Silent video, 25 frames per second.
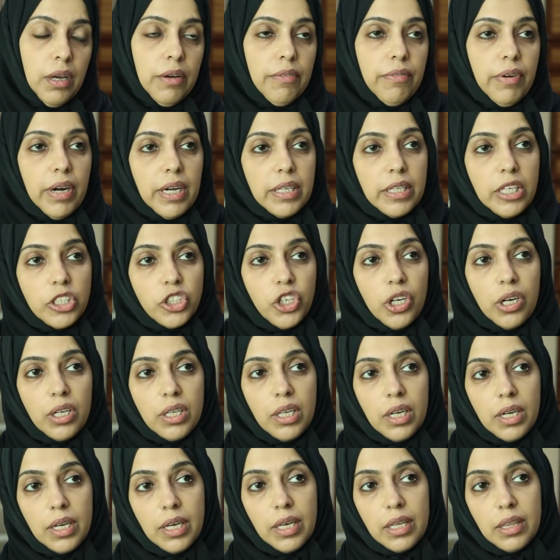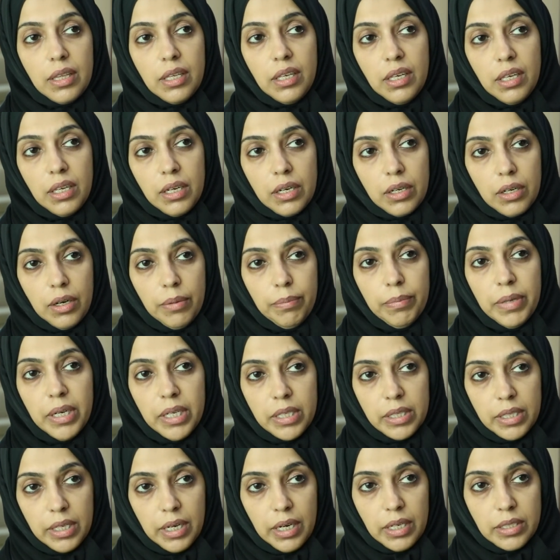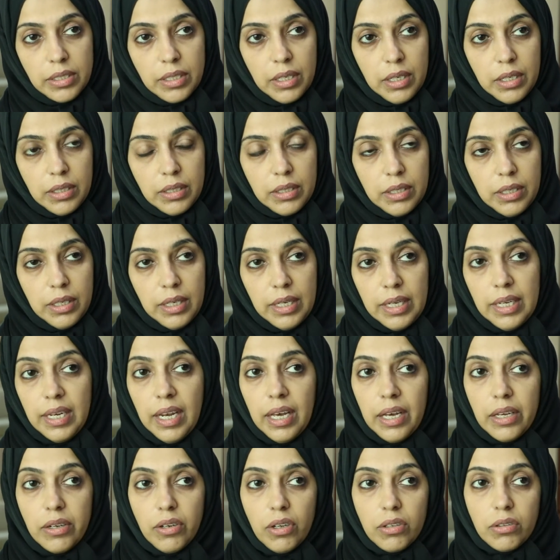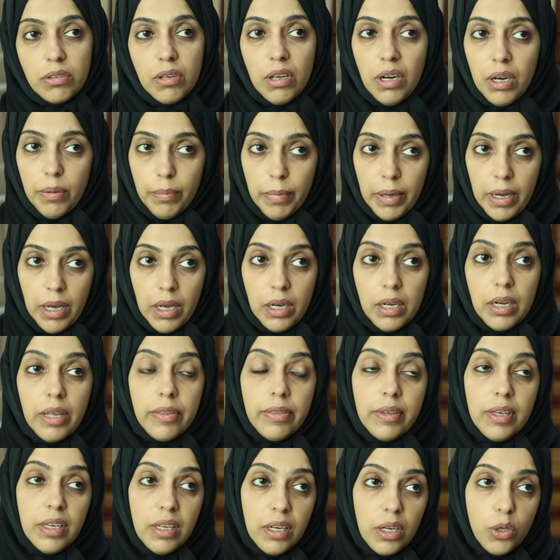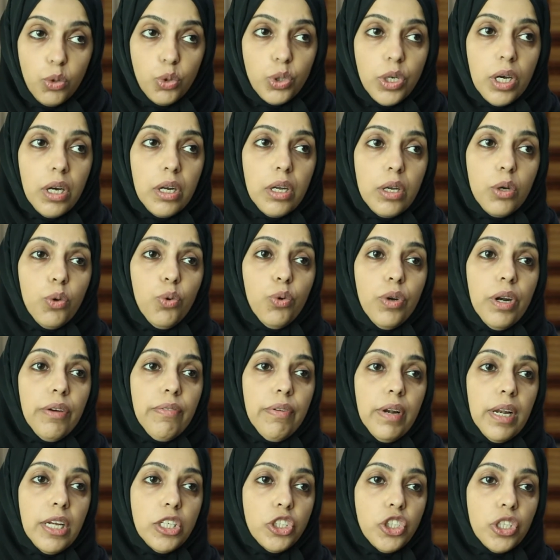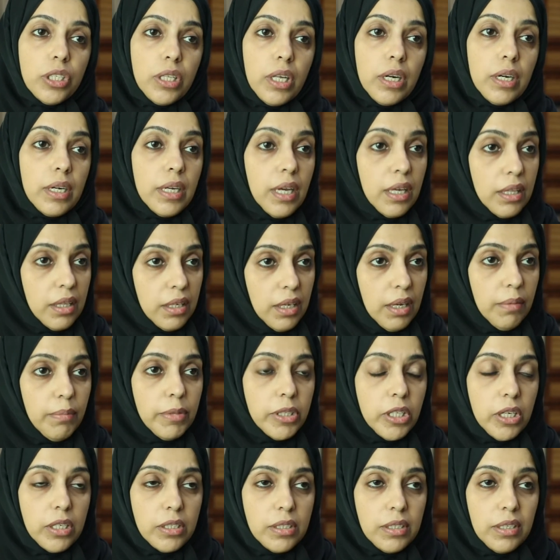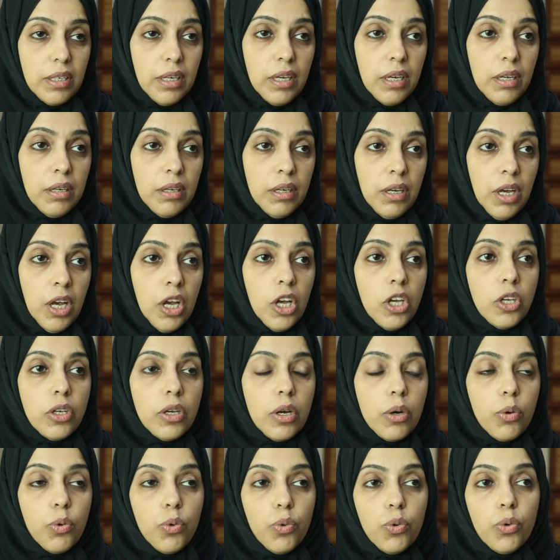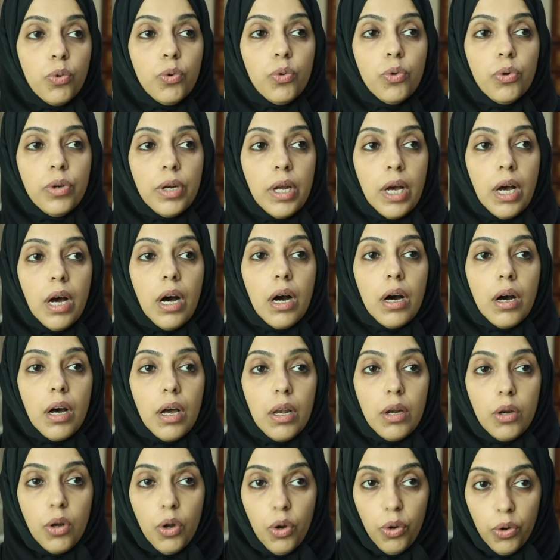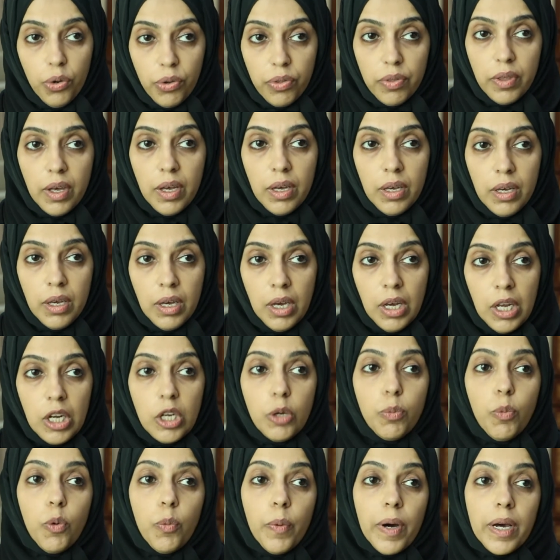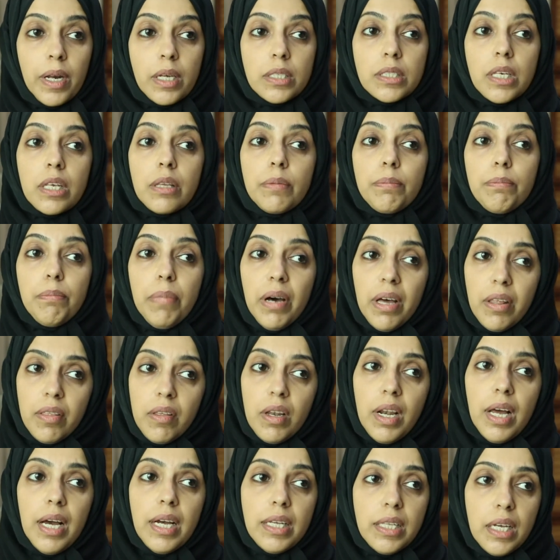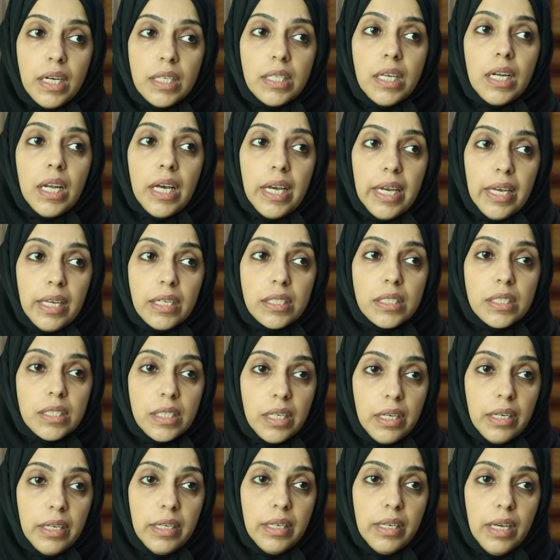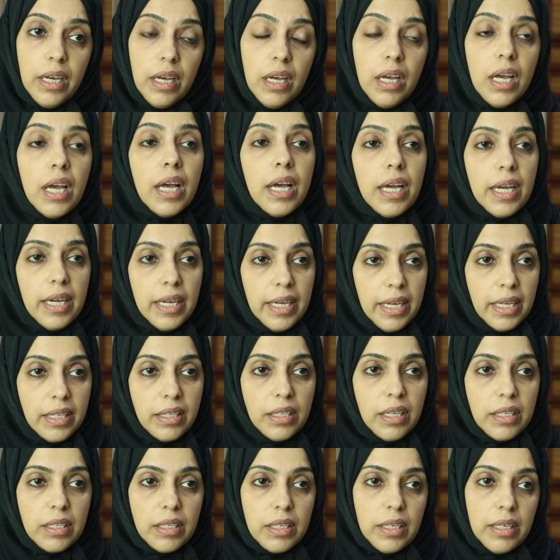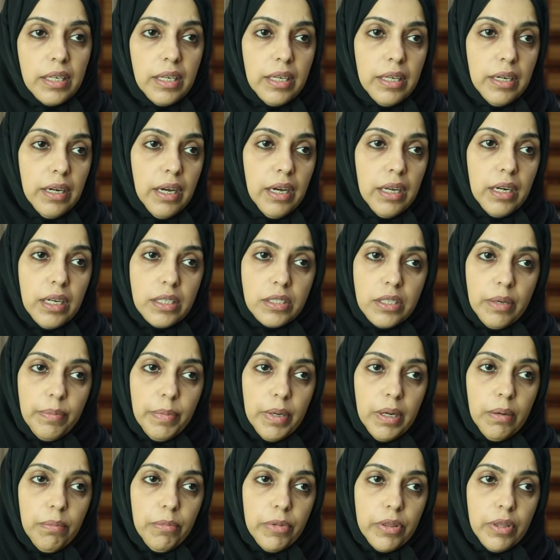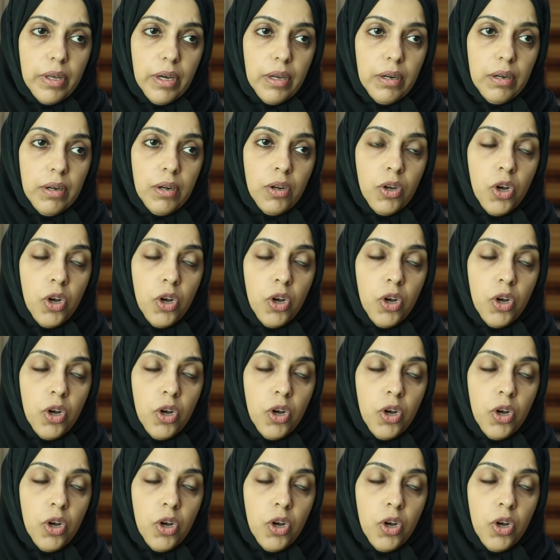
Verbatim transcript: فقد أشارت الكثير من الدراسات إلى أن الطلبة الذين يشاركون في الأنشطة الرياضية المدرسية يكونون أقل عرضة لممارسة بعض العادات الغير الصحية كالتدخين على سبيل المثال